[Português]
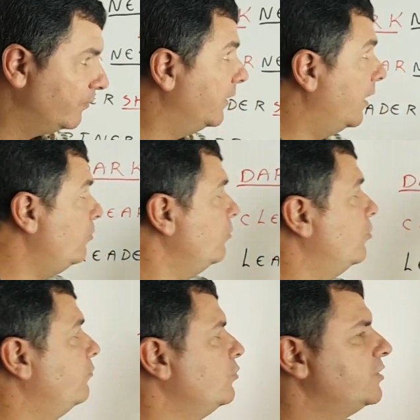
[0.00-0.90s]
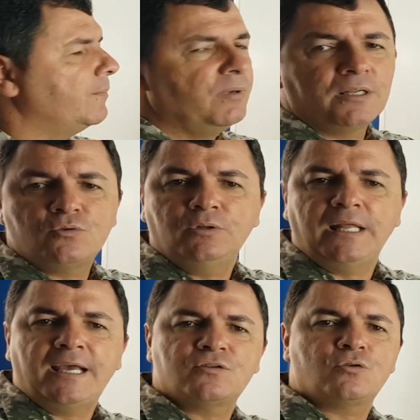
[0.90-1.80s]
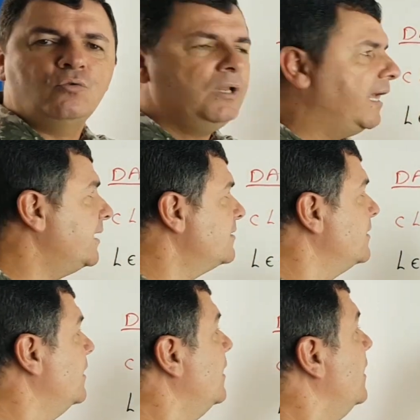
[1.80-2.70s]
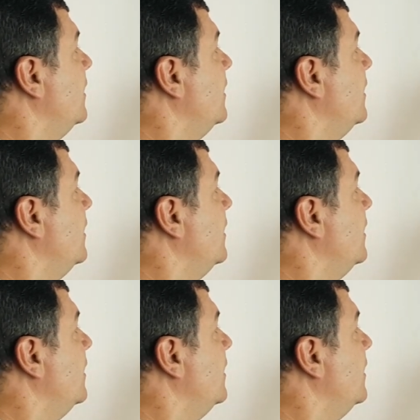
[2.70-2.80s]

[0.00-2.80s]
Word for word: Não confundir apenas o ness com o less,